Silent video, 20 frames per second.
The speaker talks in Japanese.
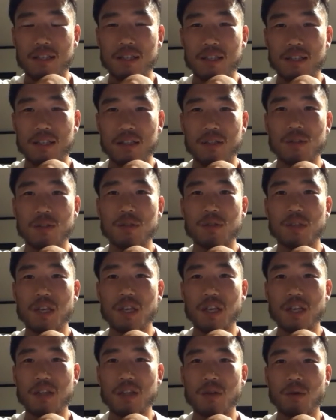数
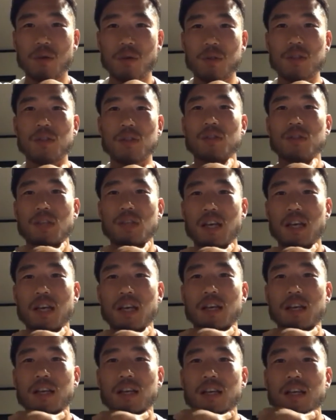的同数で
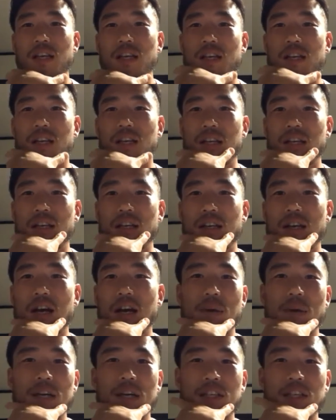
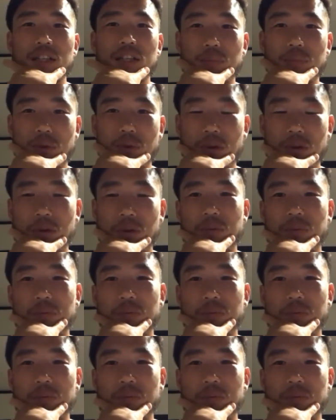構えてても